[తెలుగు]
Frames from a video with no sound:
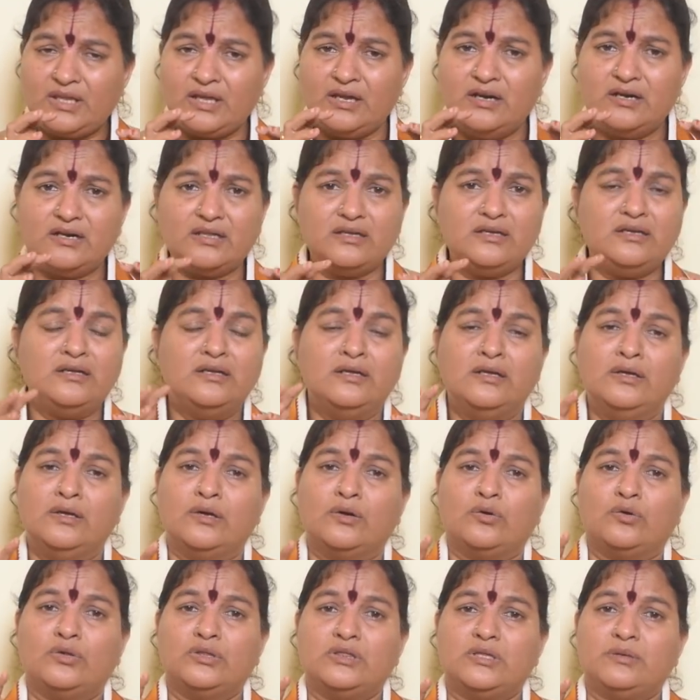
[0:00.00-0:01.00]
అంటే
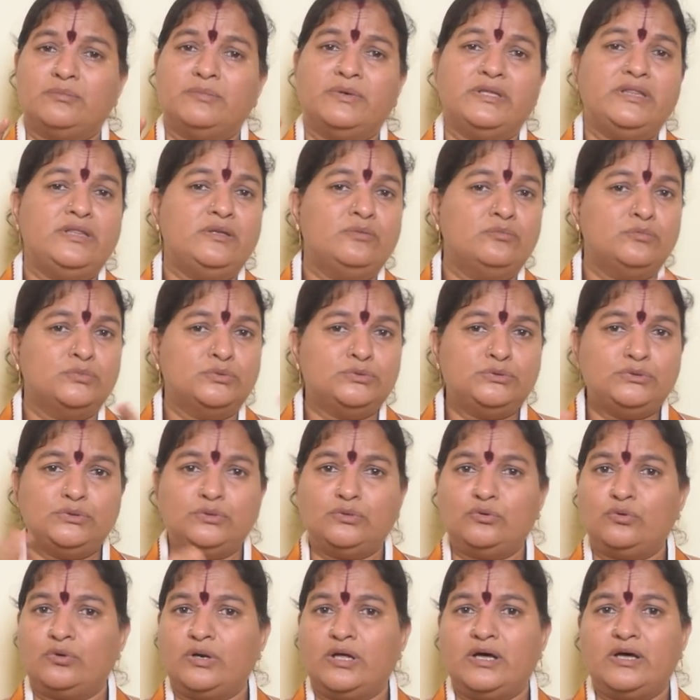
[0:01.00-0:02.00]
కొంతమంది ముందు
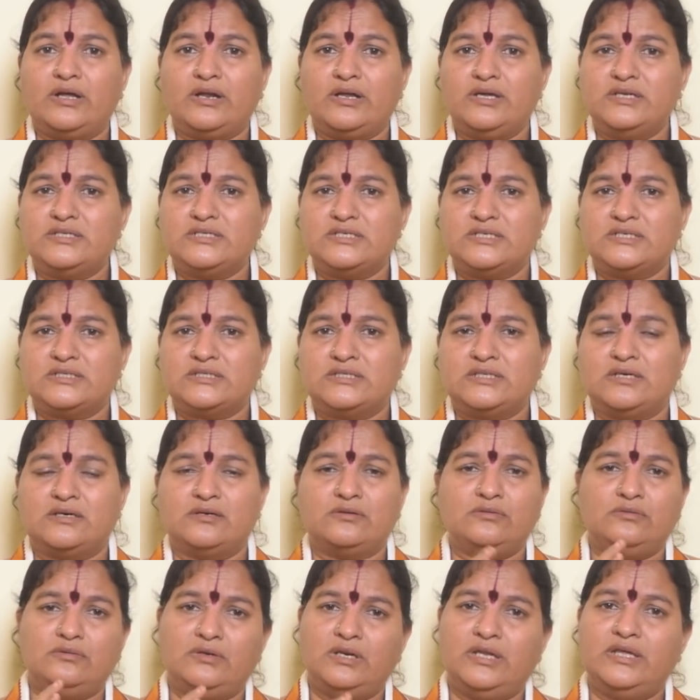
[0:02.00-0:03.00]
కుడారై చేస్తారు
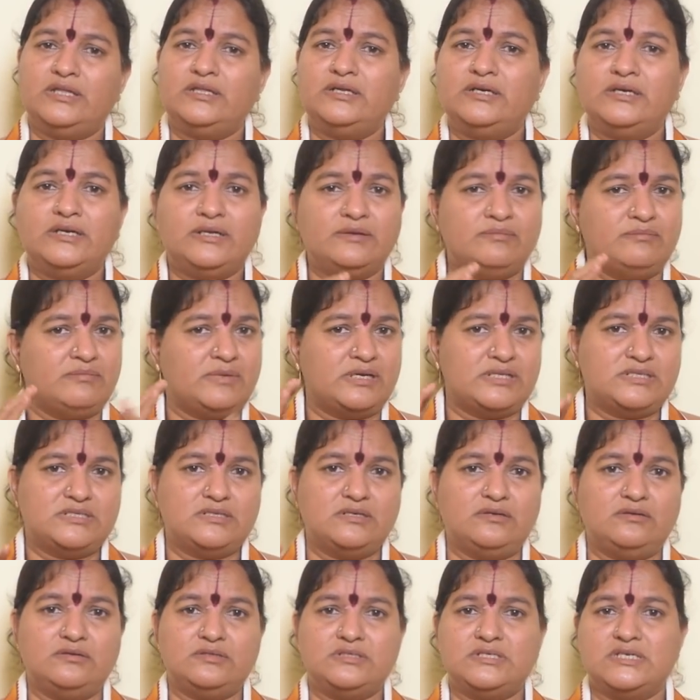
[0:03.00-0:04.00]
లేదంటే
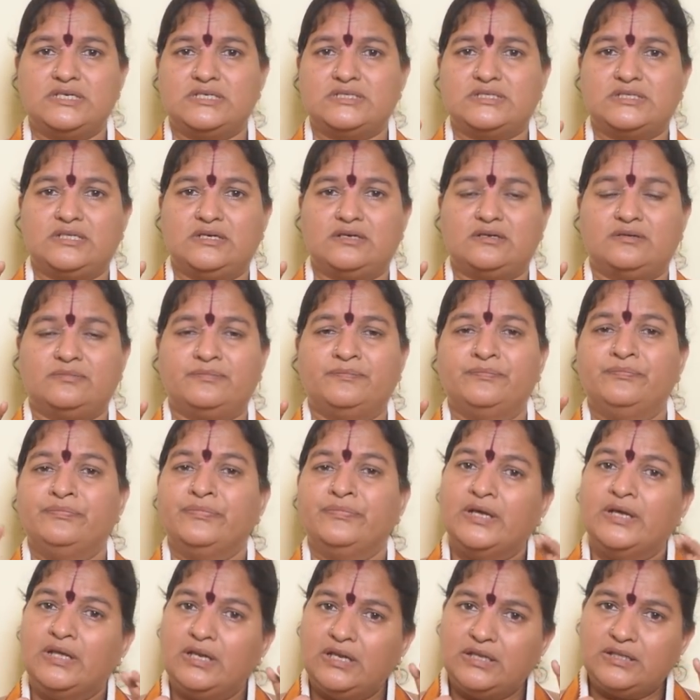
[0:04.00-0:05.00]
మధ్యలో చేస్తారు
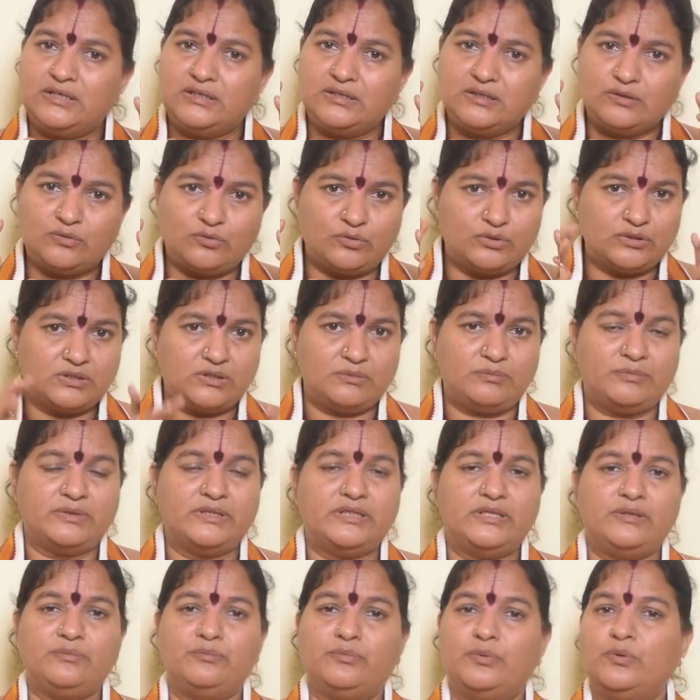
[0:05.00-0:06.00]
లేదంటే
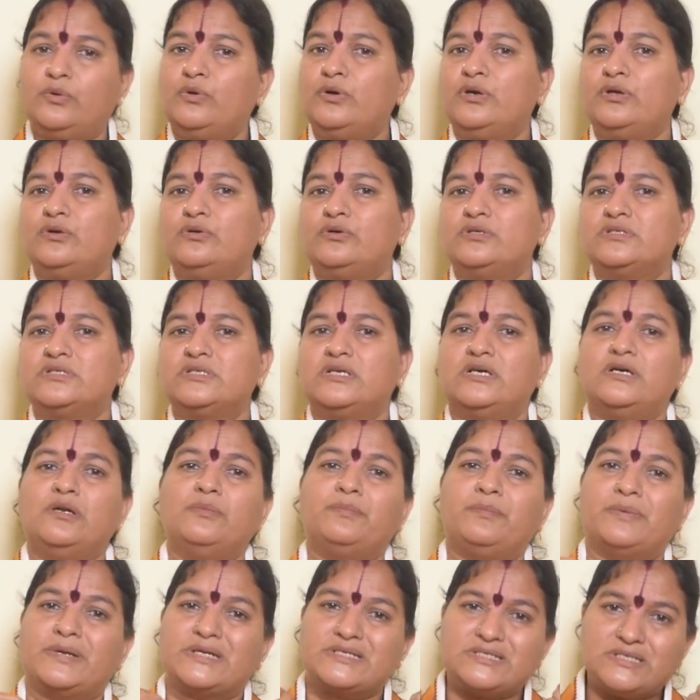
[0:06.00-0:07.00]
కొంతమంది భోగి రోజునాడు
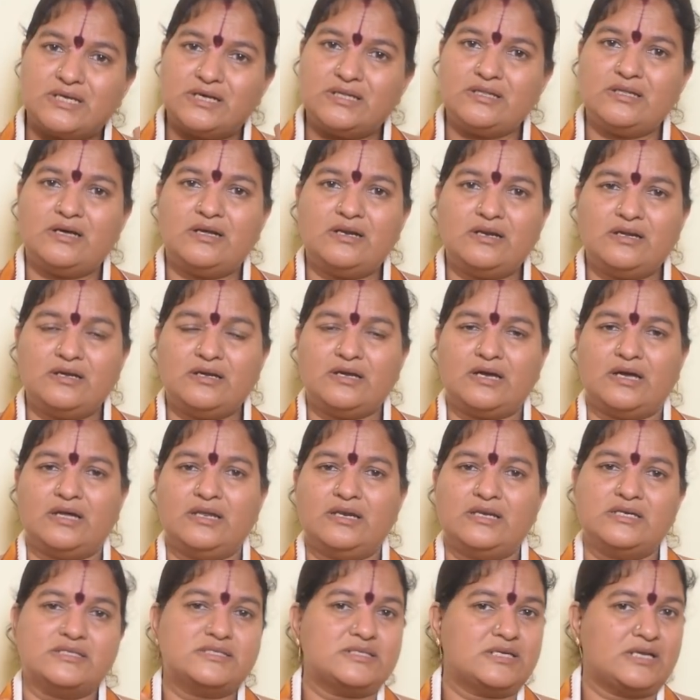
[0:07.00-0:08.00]

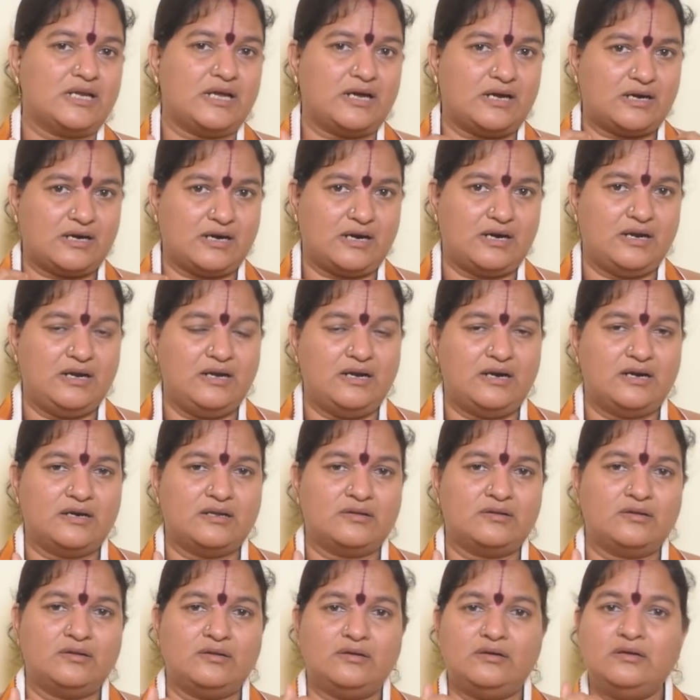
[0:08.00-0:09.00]
ప్రసాదానికైనా సరే ఆ
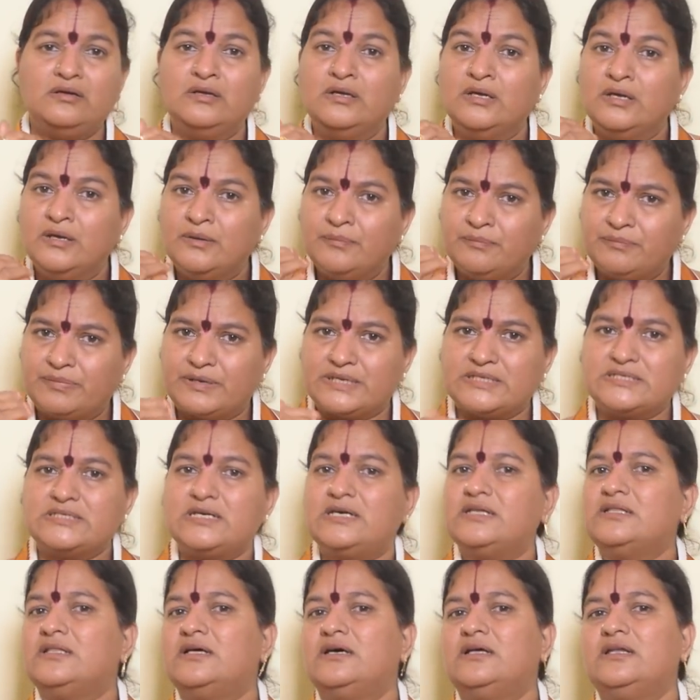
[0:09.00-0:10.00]
కళ్యాణంలో
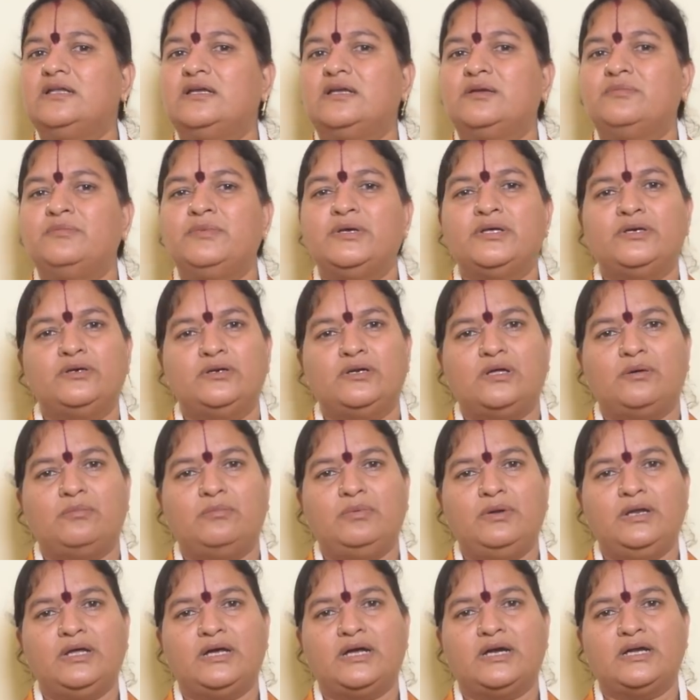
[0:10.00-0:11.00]
ప్రసాదానికి మీరు
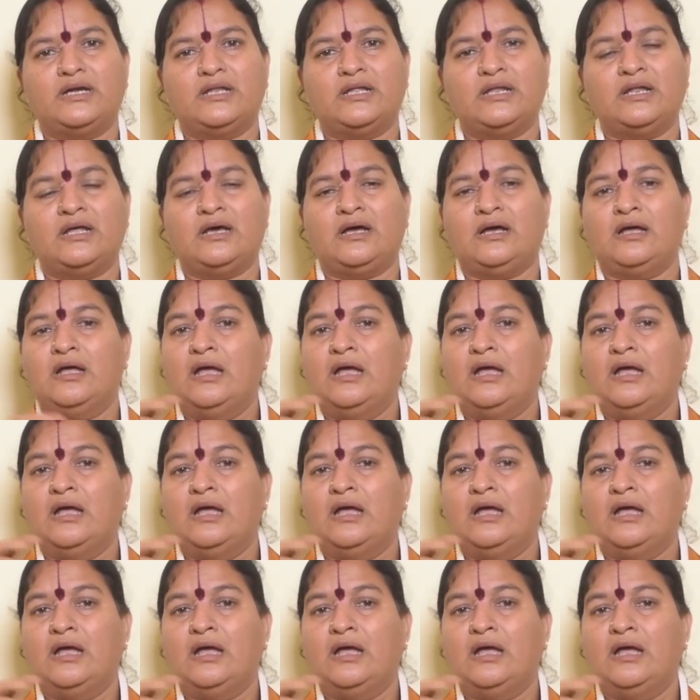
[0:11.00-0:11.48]
డబ్బులు కట్టినా